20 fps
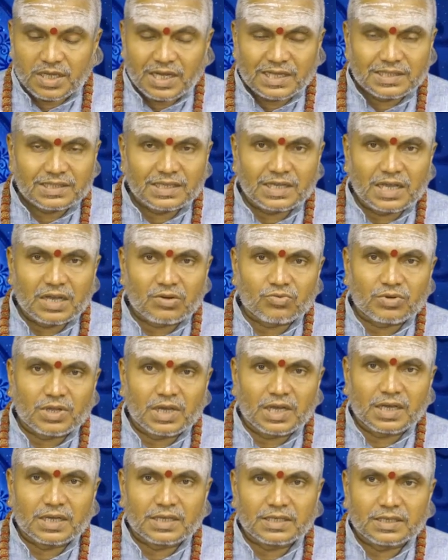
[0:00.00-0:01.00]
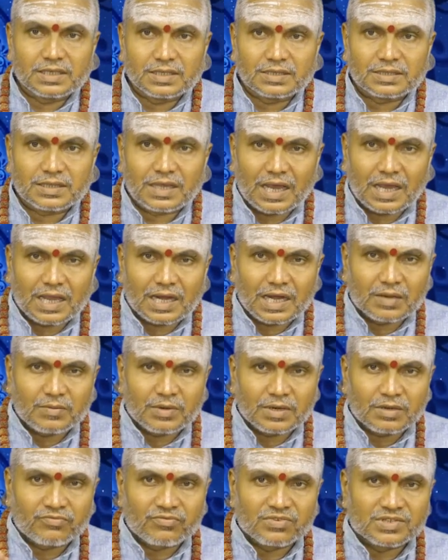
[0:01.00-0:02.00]
అంతేకాకుండా ఈ
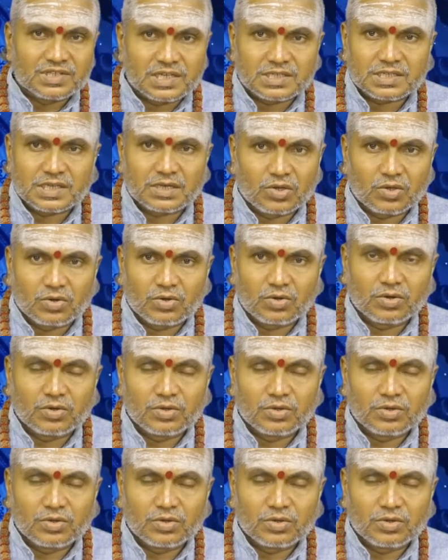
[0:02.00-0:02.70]
తారాబలం విశేషంలో